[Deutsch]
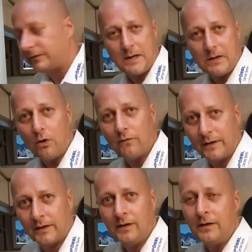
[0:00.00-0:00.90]
zwei
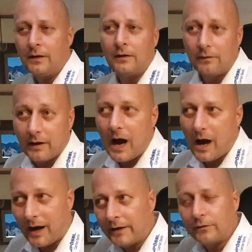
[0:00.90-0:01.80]
Kochfelder
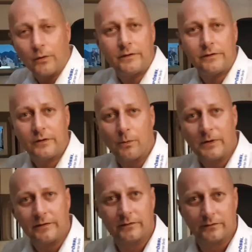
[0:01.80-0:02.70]
rein theoretisch die
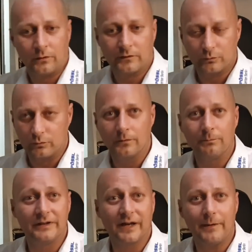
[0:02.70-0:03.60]
komplette Saison zu
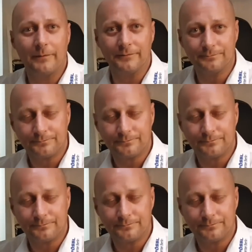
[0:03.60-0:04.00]
Echt? betreiben.